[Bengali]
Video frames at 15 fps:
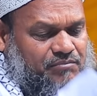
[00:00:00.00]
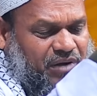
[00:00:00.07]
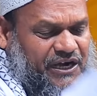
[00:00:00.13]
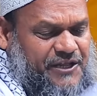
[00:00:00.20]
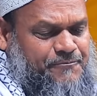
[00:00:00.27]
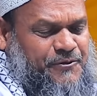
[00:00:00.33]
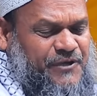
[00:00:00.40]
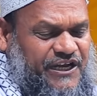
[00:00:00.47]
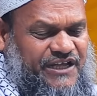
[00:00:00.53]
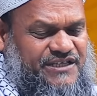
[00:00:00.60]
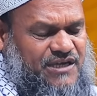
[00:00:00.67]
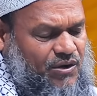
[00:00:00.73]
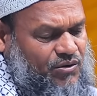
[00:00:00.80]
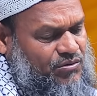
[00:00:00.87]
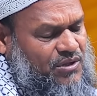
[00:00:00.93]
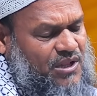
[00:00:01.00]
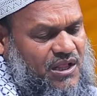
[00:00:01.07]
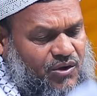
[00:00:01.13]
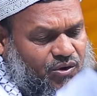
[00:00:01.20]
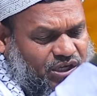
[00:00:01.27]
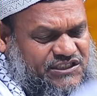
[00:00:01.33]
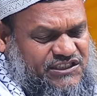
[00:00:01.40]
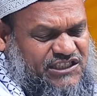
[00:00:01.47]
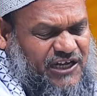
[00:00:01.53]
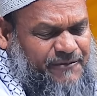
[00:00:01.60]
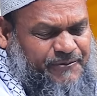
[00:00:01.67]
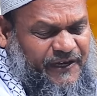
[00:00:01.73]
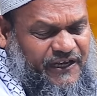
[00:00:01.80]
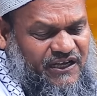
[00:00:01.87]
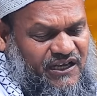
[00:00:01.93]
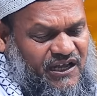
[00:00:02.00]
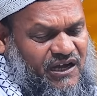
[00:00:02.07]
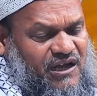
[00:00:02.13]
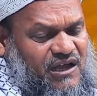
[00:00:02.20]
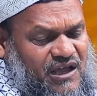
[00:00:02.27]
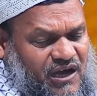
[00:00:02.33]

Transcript: বাড়ি ফিরে যাও আস্তাক ফিরিল্লা